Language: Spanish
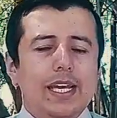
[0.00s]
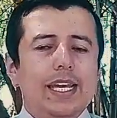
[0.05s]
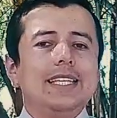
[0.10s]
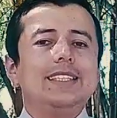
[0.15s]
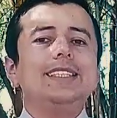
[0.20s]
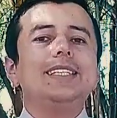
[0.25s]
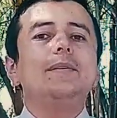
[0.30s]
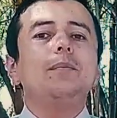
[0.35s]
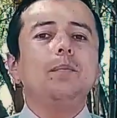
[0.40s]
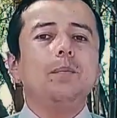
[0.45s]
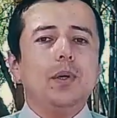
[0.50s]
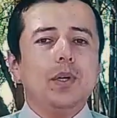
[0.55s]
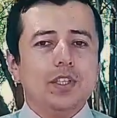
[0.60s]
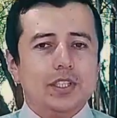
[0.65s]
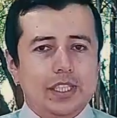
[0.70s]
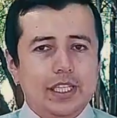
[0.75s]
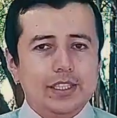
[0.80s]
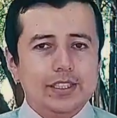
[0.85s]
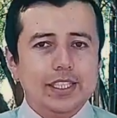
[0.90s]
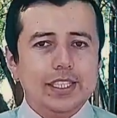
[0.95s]
es
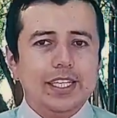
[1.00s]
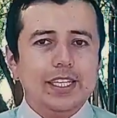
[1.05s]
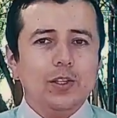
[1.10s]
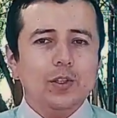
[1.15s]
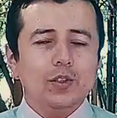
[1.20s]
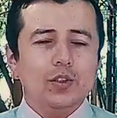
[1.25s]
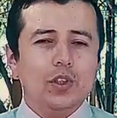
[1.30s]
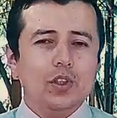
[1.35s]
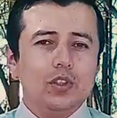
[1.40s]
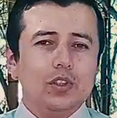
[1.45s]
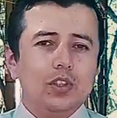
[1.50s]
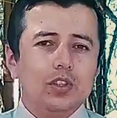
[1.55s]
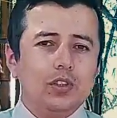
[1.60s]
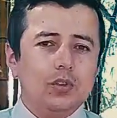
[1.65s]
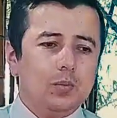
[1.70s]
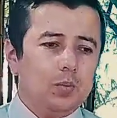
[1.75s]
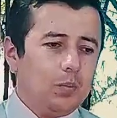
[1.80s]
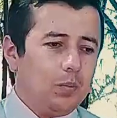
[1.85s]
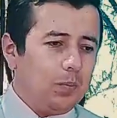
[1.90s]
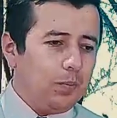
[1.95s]
importante que nosotros
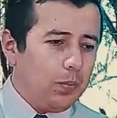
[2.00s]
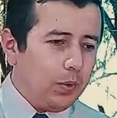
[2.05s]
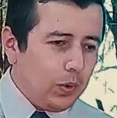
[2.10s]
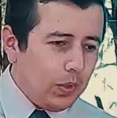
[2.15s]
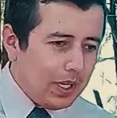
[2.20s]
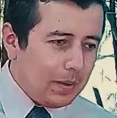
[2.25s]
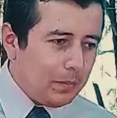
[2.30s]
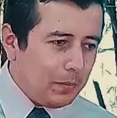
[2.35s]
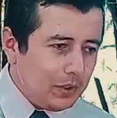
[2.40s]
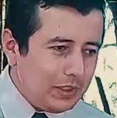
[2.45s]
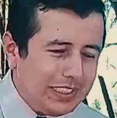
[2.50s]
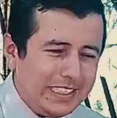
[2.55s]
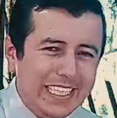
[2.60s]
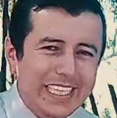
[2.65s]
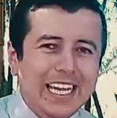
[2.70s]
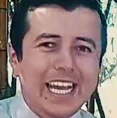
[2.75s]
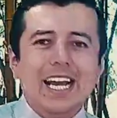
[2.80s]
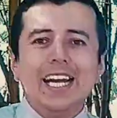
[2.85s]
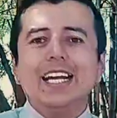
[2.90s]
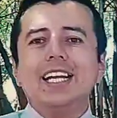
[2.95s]
podamos
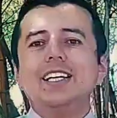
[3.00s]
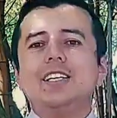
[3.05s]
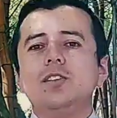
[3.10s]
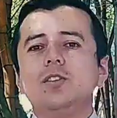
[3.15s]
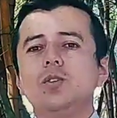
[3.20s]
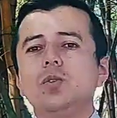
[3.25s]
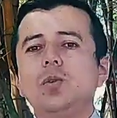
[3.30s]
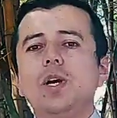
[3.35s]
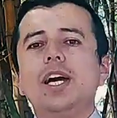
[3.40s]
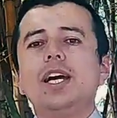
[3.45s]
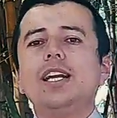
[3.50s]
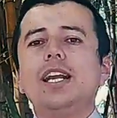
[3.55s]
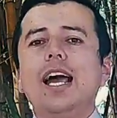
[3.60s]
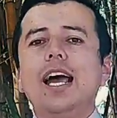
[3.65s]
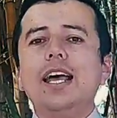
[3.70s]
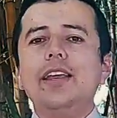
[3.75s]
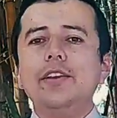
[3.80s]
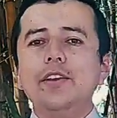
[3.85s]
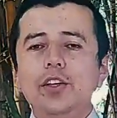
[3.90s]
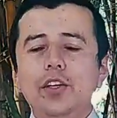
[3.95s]
dejar actuar
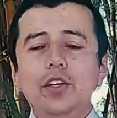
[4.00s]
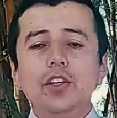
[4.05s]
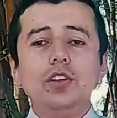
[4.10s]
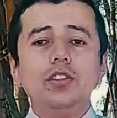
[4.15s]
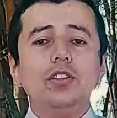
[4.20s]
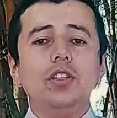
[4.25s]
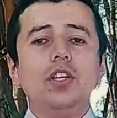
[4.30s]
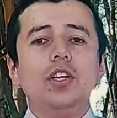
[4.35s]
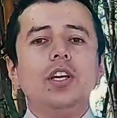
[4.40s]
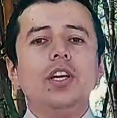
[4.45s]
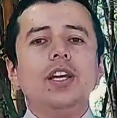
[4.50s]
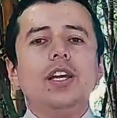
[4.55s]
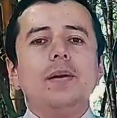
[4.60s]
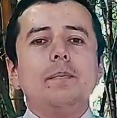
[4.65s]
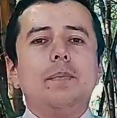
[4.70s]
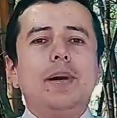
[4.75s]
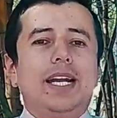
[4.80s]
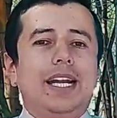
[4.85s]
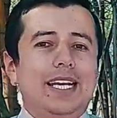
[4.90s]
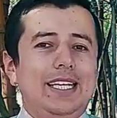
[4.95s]
a Dios
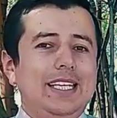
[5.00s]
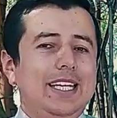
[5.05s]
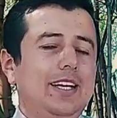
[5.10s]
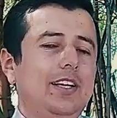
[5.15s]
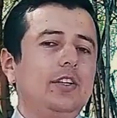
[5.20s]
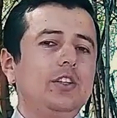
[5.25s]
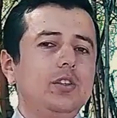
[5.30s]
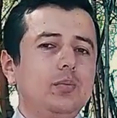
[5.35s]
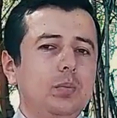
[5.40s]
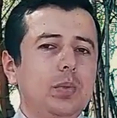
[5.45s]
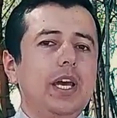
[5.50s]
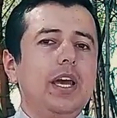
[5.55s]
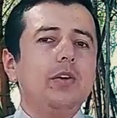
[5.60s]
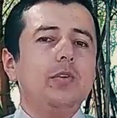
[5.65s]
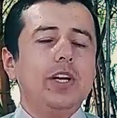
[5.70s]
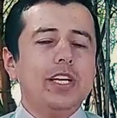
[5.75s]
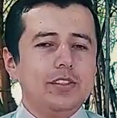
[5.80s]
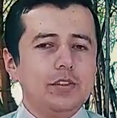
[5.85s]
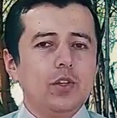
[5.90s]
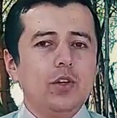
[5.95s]
para que Él nos pueda dar
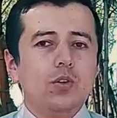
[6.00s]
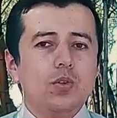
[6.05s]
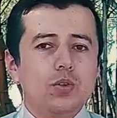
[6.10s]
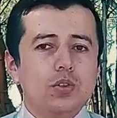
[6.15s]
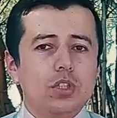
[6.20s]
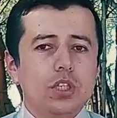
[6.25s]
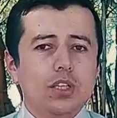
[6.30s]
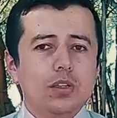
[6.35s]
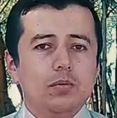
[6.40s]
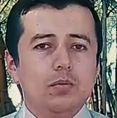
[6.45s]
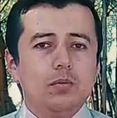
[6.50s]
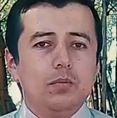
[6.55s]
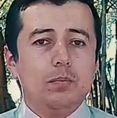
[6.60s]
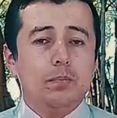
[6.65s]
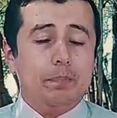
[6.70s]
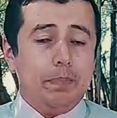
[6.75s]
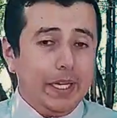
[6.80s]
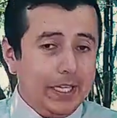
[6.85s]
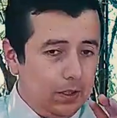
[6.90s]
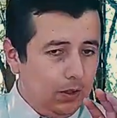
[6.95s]
una solución.
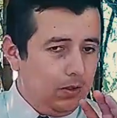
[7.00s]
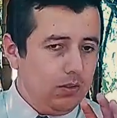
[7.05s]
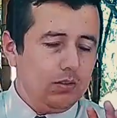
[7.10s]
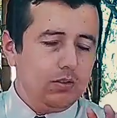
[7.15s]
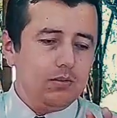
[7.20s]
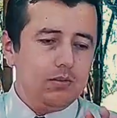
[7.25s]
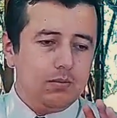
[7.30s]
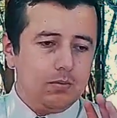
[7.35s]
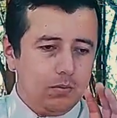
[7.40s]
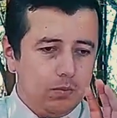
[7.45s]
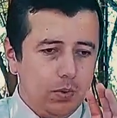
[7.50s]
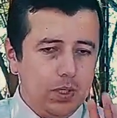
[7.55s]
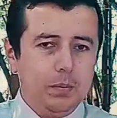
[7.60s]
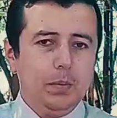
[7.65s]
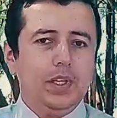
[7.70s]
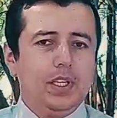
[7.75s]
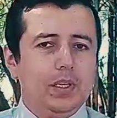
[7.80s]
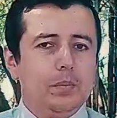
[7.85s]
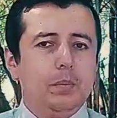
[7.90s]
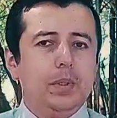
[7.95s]
Pero,
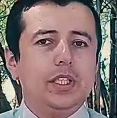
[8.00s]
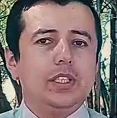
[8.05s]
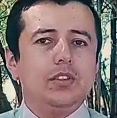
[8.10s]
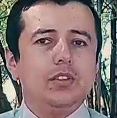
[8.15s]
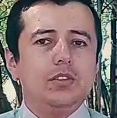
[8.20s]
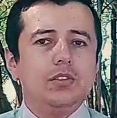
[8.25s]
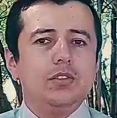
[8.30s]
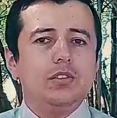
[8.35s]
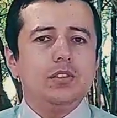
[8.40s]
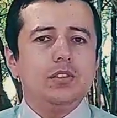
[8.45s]
vuelvo y repito,